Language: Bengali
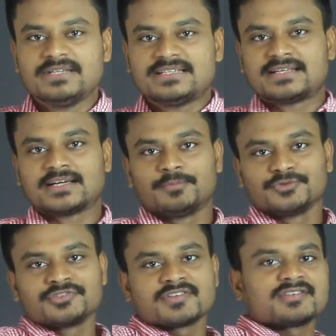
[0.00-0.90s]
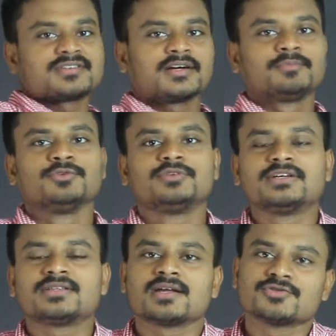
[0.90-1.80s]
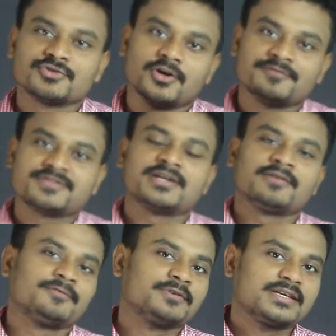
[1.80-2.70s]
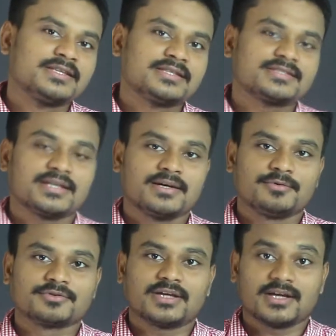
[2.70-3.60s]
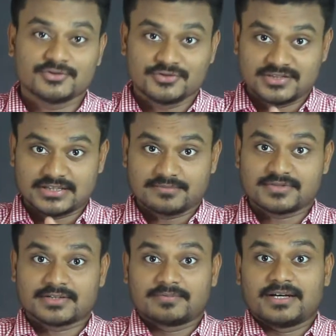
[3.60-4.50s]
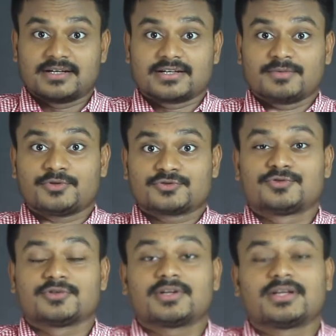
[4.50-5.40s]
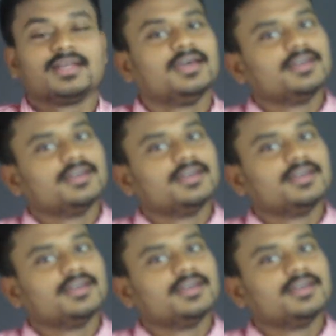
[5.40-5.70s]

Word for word: বিশ থেকে পঁচিশ হাজার টাকার মধ্যে তারা যদি অফিসিয়াল ফোন কিনতে চান এবং তারা যদি স্যামসাং ব্র্যান্ডটাকে পছন্দ করেন